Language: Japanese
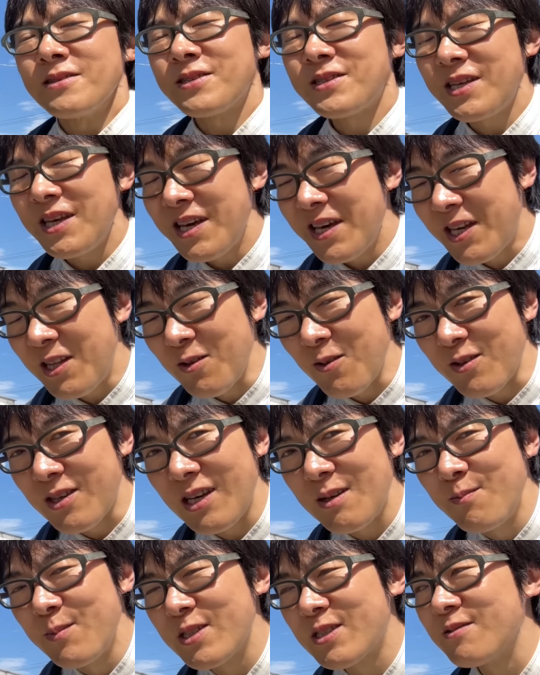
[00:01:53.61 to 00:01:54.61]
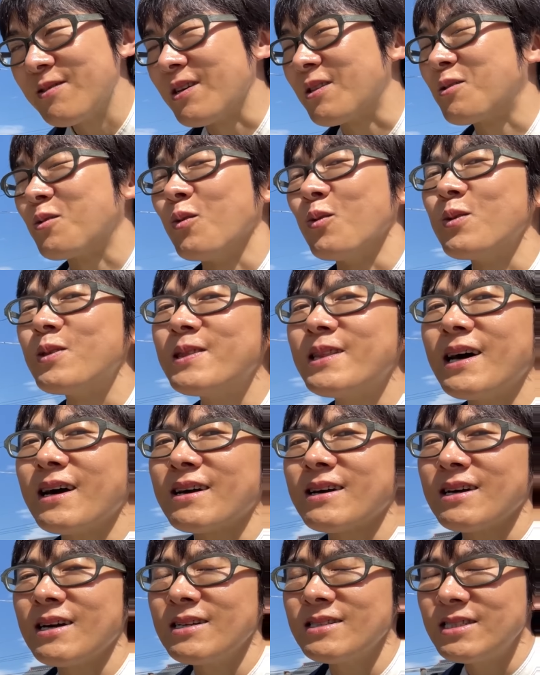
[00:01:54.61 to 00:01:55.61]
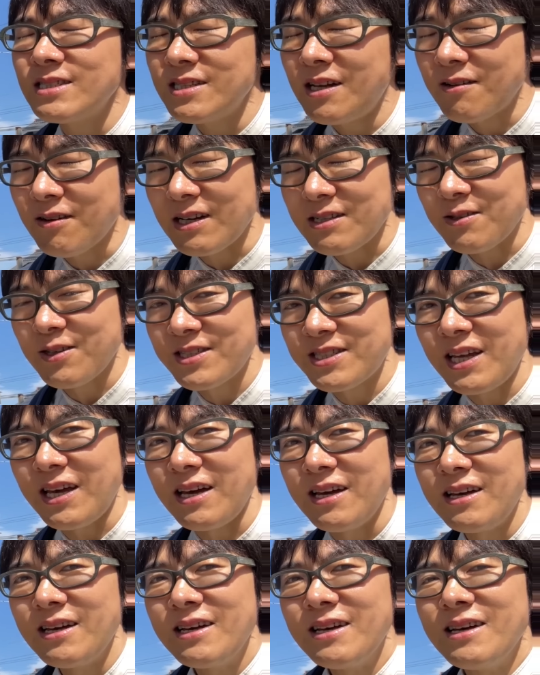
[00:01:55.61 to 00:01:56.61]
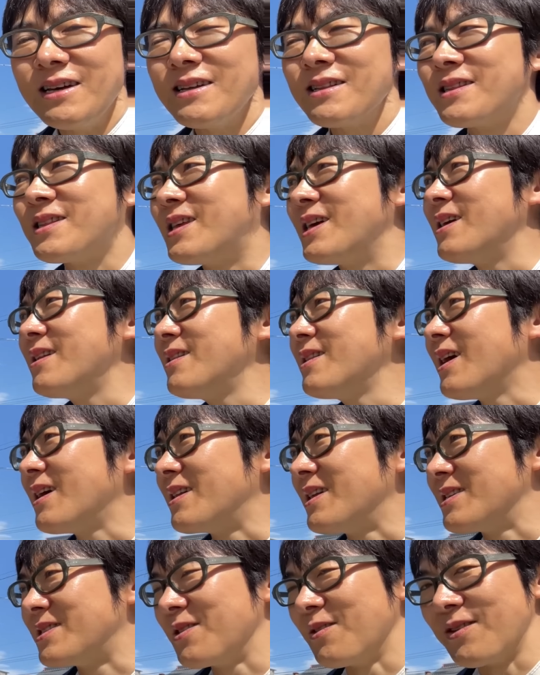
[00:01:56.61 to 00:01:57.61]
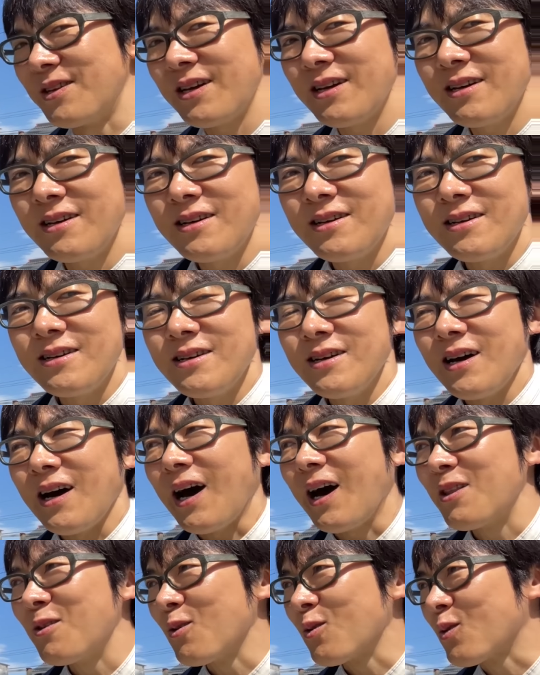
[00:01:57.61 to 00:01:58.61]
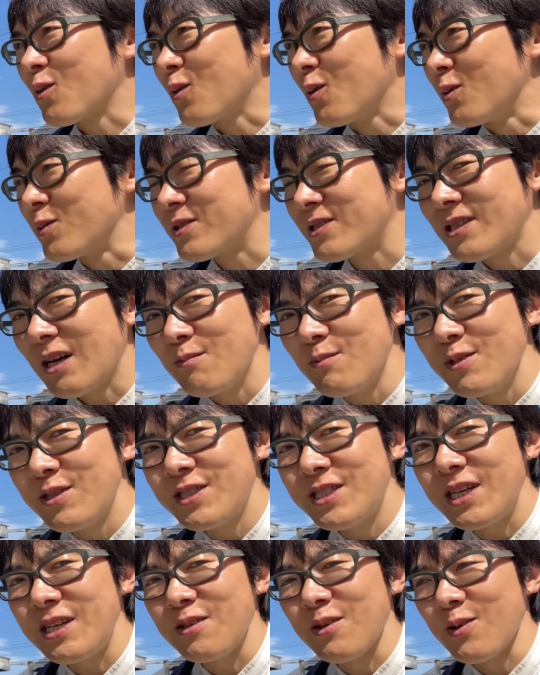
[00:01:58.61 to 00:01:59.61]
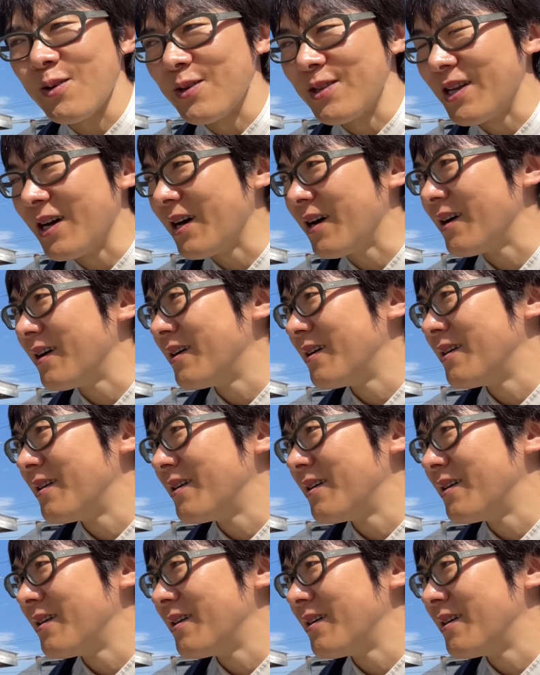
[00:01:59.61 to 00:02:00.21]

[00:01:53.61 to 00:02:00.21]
ステーキの現物はどんな感じなのか、そして店内ですよね、あのゴッサムシティのような